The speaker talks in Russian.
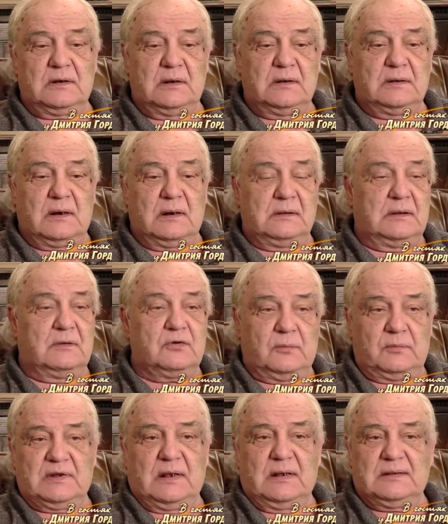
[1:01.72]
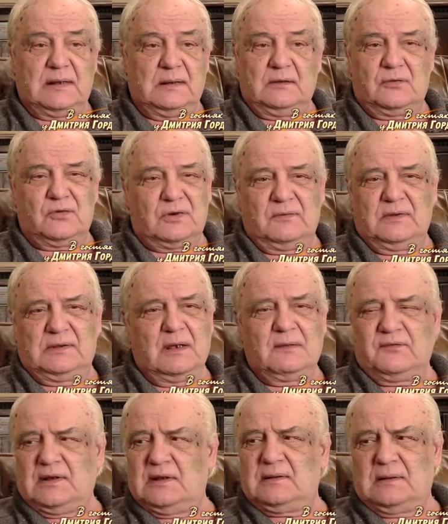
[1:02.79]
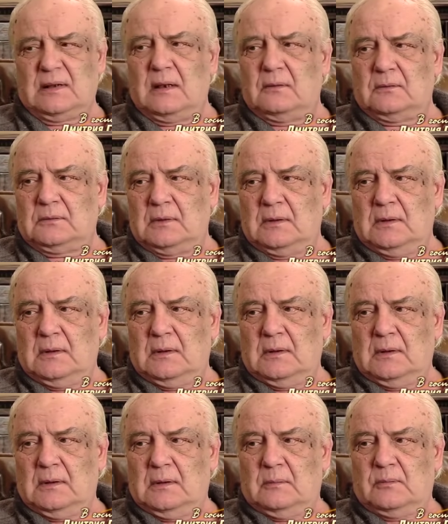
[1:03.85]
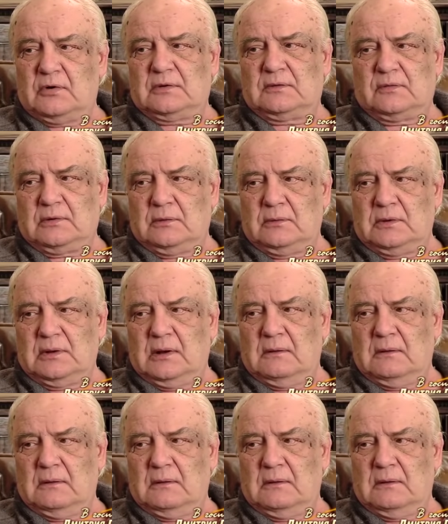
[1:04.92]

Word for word: жизнью ради того, чтобы сказать то, что и так все знают. Просто вслух не